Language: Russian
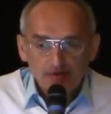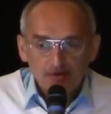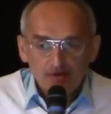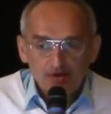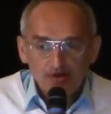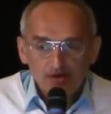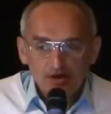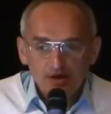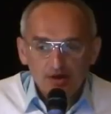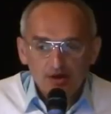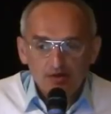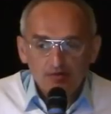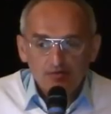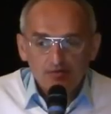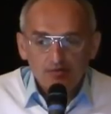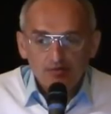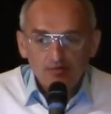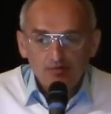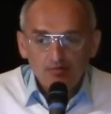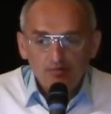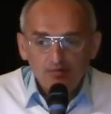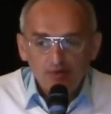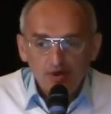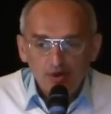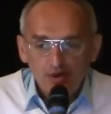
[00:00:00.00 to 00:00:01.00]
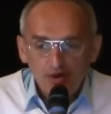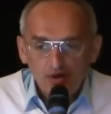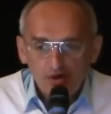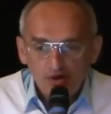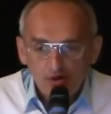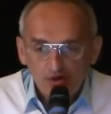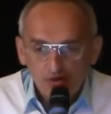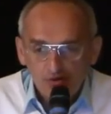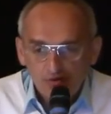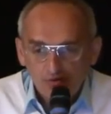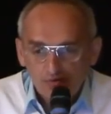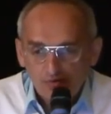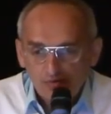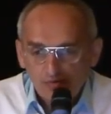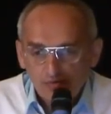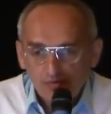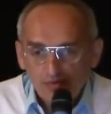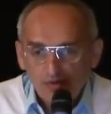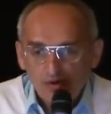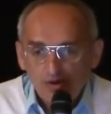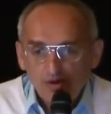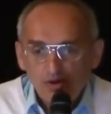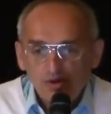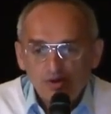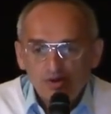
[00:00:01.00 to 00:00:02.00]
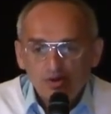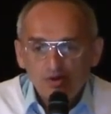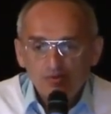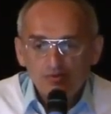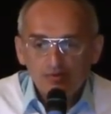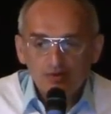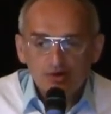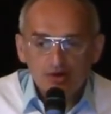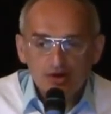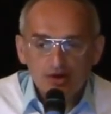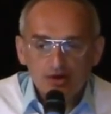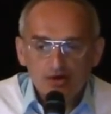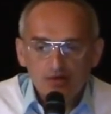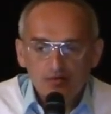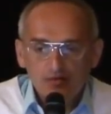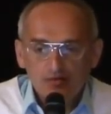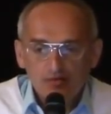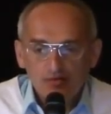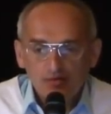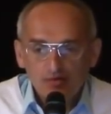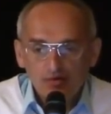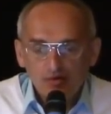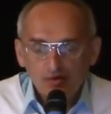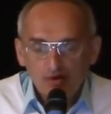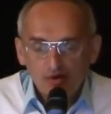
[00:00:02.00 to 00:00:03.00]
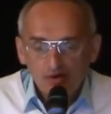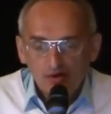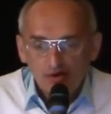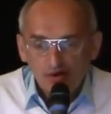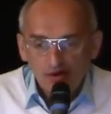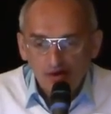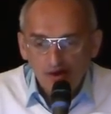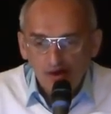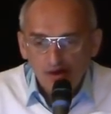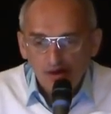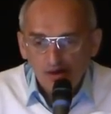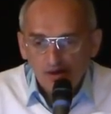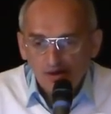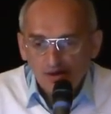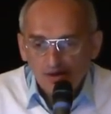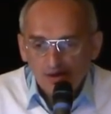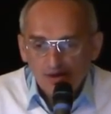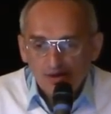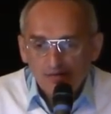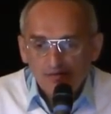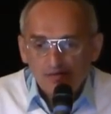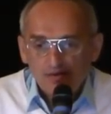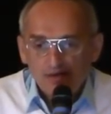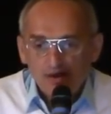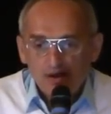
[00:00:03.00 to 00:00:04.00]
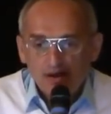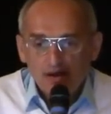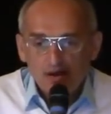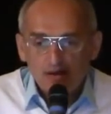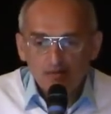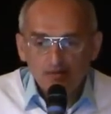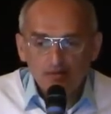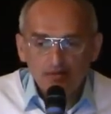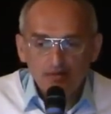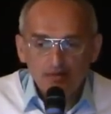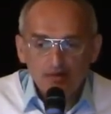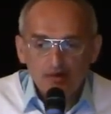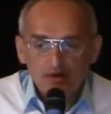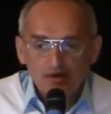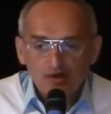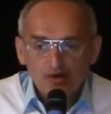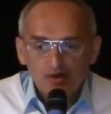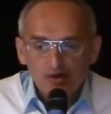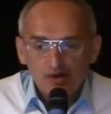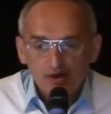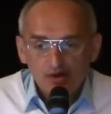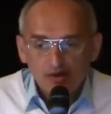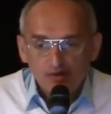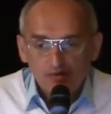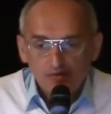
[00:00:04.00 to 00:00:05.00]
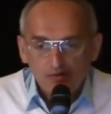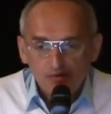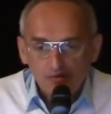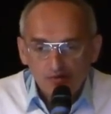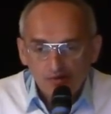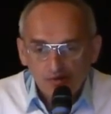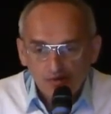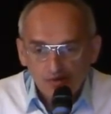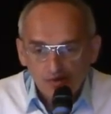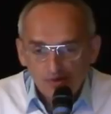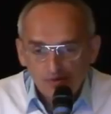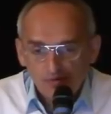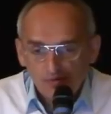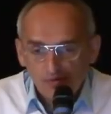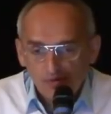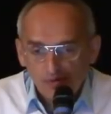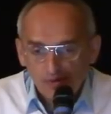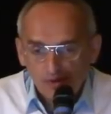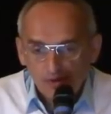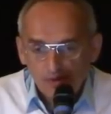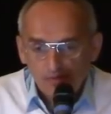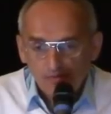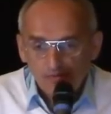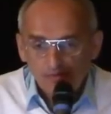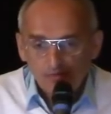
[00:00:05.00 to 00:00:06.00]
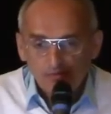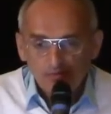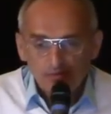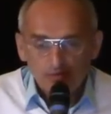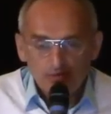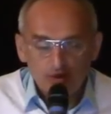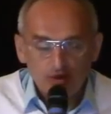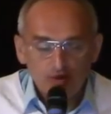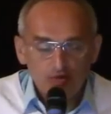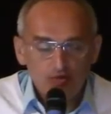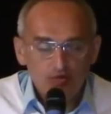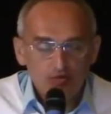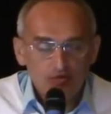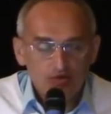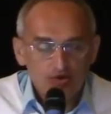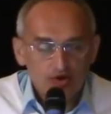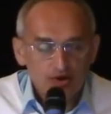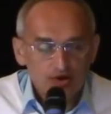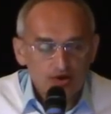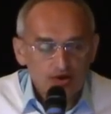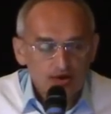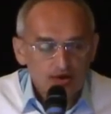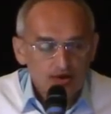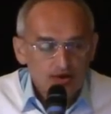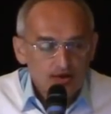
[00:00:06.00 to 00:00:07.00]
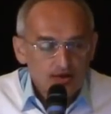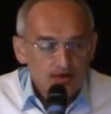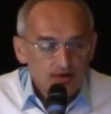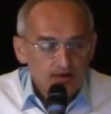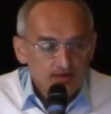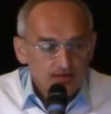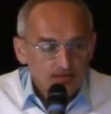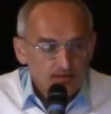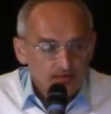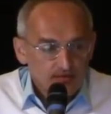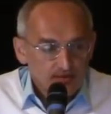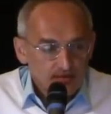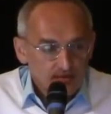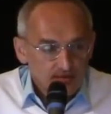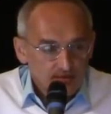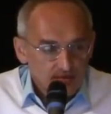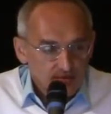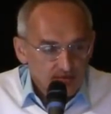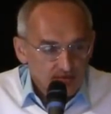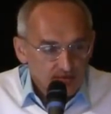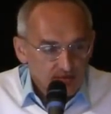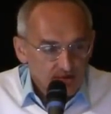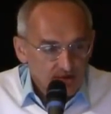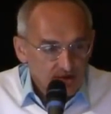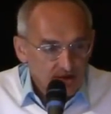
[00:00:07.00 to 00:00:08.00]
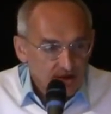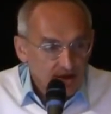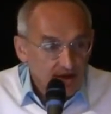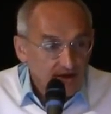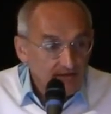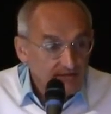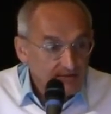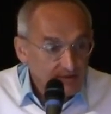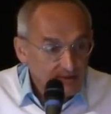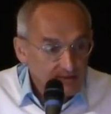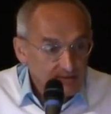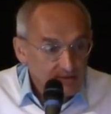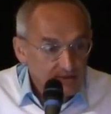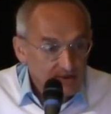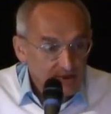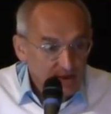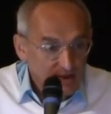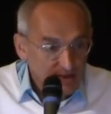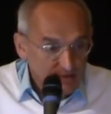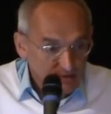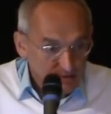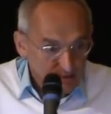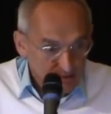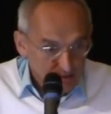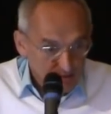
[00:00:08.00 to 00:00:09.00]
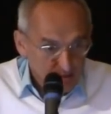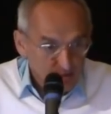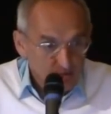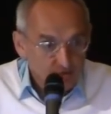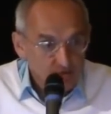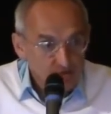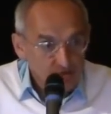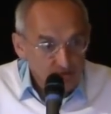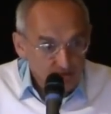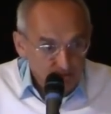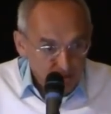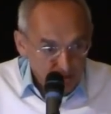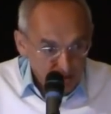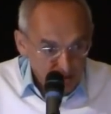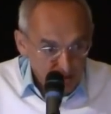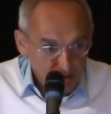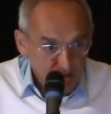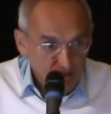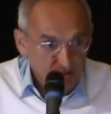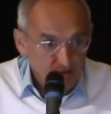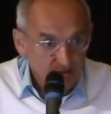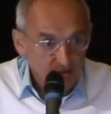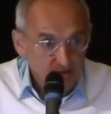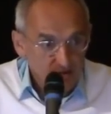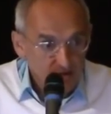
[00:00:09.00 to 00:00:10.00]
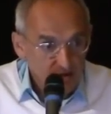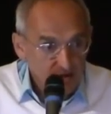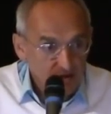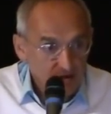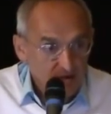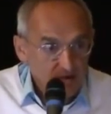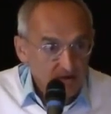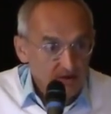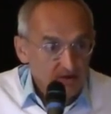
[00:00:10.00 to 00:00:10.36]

Жертвуй пищу нищим, жертвуй денежки в храм, жертвуй животным покушать. Желай всем счастья, это тоже пожертвование.